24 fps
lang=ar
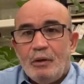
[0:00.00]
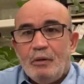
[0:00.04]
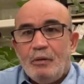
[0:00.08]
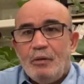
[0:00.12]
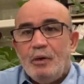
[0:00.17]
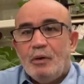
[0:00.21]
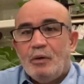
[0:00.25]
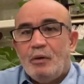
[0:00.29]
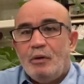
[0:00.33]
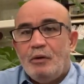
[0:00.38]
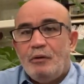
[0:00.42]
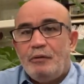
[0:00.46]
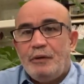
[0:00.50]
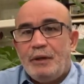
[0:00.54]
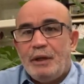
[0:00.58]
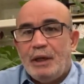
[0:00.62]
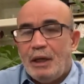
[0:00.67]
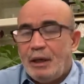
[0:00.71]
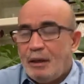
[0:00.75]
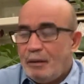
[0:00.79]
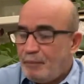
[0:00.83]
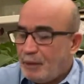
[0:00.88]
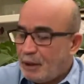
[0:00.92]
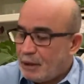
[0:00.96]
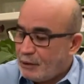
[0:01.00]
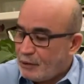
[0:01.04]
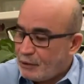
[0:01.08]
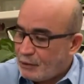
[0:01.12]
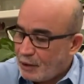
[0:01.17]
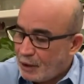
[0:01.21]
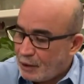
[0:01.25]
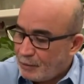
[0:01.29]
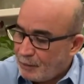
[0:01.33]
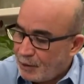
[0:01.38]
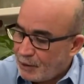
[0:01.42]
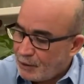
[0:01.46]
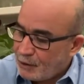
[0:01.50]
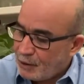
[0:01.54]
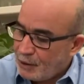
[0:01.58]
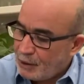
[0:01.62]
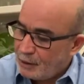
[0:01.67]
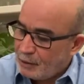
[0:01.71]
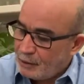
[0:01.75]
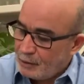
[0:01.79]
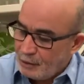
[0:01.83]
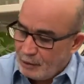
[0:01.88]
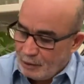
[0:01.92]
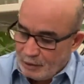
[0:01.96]
ويقول فيها باختصار
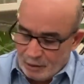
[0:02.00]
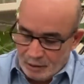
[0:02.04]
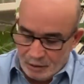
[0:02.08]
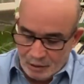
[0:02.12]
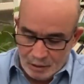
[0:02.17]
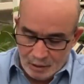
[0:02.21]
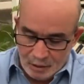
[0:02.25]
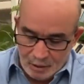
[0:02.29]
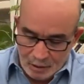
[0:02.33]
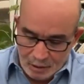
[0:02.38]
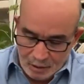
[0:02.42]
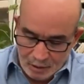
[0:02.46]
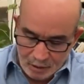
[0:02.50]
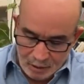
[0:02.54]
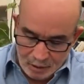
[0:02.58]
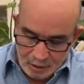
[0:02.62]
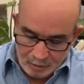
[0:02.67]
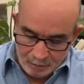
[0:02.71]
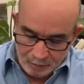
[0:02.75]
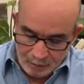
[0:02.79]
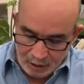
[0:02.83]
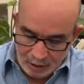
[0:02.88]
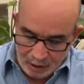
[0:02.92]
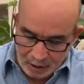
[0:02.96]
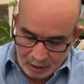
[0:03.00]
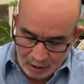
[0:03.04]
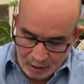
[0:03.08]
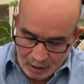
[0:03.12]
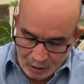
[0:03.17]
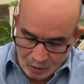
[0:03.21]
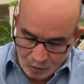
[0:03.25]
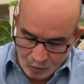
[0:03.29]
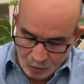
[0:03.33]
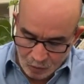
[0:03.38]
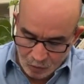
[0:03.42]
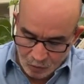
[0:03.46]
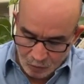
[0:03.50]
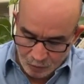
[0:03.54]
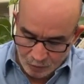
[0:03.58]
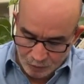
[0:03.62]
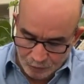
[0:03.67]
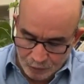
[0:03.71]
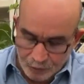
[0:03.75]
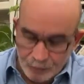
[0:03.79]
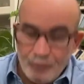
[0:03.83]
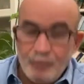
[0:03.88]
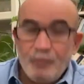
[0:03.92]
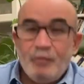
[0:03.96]
بسيط من انه
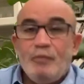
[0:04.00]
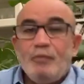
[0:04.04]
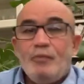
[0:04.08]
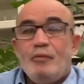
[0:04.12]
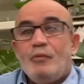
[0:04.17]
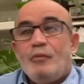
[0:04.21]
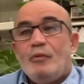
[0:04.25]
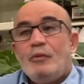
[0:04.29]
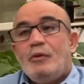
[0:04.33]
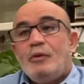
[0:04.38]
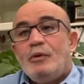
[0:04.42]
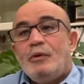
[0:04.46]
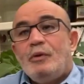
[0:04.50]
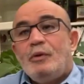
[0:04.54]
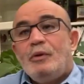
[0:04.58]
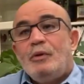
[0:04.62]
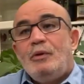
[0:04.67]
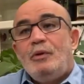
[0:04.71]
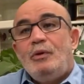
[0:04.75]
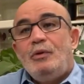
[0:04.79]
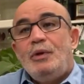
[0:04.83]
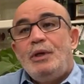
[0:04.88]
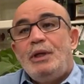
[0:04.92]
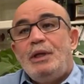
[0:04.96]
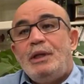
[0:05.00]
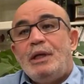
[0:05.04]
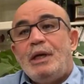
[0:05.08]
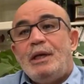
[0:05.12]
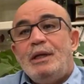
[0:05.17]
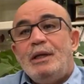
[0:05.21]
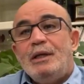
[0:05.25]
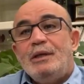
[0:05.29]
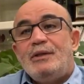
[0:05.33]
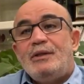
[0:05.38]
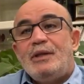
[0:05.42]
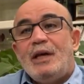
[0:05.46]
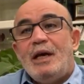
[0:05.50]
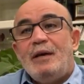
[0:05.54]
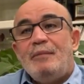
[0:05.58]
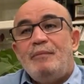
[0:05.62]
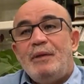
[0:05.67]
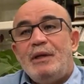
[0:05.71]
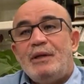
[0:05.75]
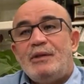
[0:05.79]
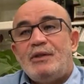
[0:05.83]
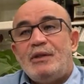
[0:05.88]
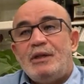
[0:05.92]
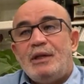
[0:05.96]
يريد ان
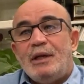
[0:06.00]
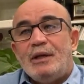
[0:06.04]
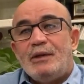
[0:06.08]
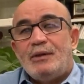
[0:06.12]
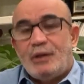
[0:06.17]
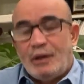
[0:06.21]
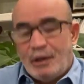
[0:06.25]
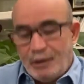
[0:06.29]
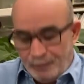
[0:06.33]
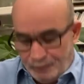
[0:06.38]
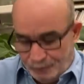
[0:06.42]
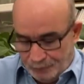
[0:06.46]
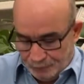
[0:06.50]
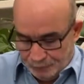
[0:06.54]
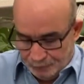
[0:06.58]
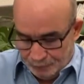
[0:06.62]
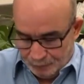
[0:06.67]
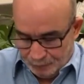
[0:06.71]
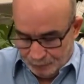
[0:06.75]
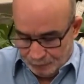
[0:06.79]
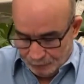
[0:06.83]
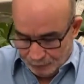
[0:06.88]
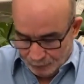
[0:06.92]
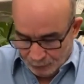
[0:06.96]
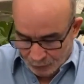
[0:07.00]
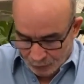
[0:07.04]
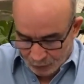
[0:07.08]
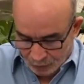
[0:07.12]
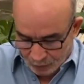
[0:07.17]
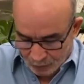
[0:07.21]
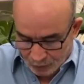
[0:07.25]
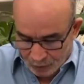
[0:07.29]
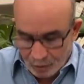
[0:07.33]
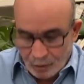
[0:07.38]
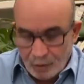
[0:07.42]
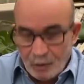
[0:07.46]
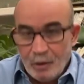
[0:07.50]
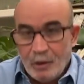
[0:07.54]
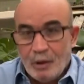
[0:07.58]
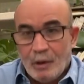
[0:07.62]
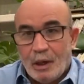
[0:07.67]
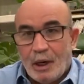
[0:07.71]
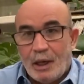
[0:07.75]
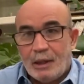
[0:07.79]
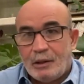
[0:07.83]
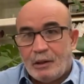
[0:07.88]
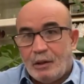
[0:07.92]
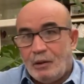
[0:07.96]
ينسحب من السياسه
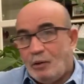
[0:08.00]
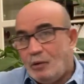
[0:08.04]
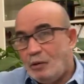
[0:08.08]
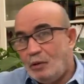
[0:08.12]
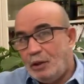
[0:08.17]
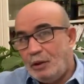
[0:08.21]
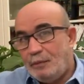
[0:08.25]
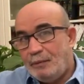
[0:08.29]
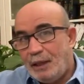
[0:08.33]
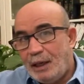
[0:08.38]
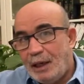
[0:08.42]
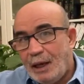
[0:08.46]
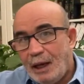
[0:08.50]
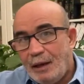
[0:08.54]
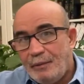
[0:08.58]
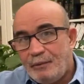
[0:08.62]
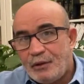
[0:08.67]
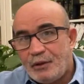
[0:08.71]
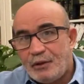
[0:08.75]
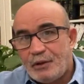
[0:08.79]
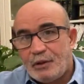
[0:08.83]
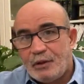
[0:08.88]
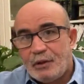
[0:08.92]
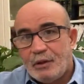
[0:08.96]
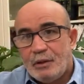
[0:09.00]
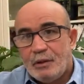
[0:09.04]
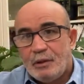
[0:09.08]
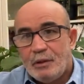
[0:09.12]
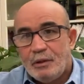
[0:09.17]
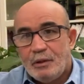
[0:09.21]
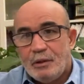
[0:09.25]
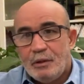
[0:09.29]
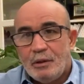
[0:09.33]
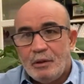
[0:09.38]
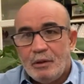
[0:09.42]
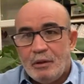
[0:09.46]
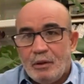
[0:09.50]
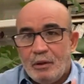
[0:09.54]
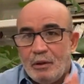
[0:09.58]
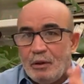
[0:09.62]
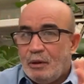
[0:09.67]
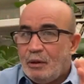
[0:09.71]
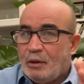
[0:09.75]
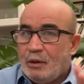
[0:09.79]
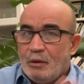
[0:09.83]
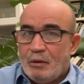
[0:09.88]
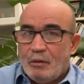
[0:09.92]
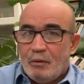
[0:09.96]
اطلقوني من الحبس
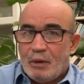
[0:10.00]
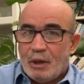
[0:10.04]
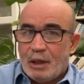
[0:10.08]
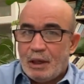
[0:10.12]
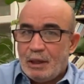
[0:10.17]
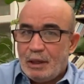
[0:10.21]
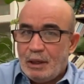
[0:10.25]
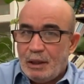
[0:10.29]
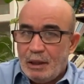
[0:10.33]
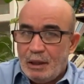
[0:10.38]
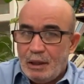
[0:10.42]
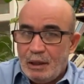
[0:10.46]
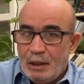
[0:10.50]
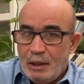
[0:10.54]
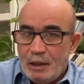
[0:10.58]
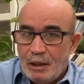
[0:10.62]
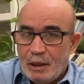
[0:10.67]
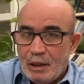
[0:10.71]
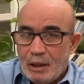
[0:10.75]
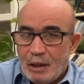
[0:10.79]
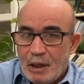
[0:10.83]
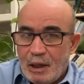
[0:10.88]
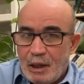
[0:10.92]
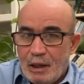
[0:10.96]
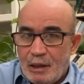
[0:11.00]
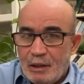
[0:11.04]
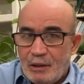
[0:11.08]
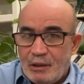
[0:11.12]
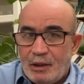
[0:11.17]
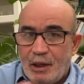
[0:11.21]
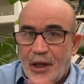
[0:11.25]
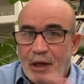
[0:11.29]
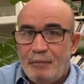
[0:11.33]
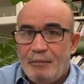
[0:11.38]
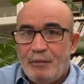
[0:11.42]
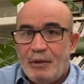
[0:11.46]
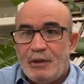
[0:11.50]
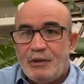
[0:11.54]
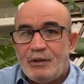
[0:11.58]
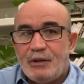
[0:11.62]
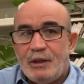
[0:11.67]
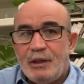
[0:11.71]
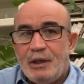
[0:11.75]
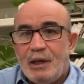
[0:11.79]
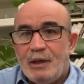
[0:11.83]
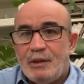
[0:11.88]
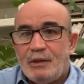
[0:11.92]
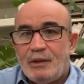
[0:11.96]
وراني رايح ننسحب من
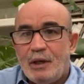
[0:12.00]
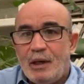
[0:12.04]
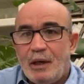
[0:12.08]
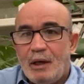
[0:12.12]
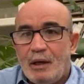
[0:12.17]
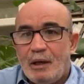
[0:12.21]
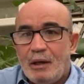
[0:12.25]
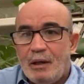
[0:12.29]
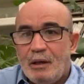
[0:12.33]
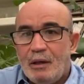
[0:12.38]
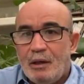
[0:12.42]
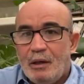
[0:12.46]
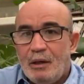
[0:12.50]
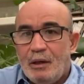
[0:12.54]
السياسه